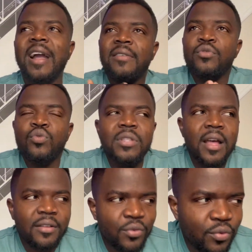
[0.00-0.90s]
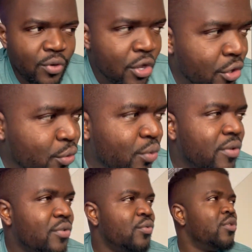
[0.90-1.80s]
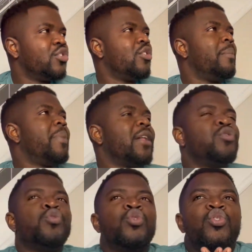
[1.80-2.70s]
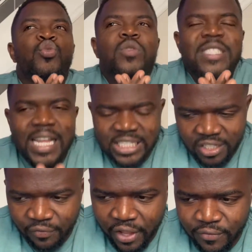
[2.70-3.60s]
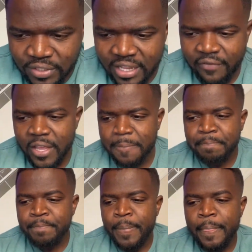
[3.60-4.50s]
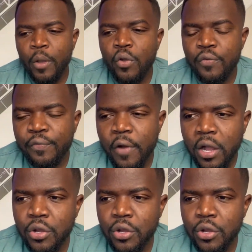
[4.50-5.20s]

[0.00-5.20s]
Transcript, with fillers: nous, nous, ne sommes pas toujours satisfaits. Vous savez, une fois que